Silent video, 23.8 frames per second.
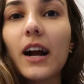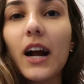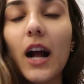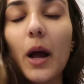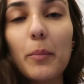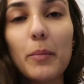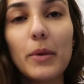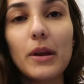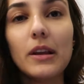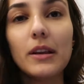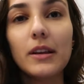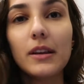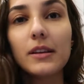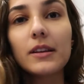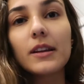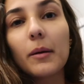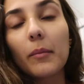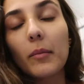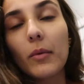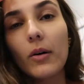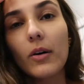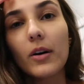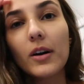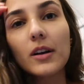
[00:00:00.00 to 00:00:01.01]
A Camille
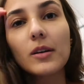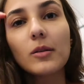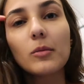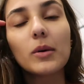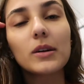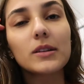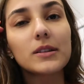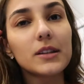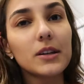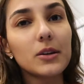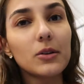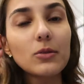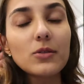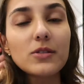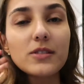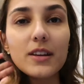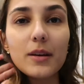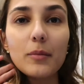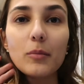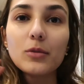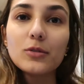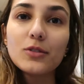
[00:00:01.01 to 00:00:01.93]
namora o Matheus e é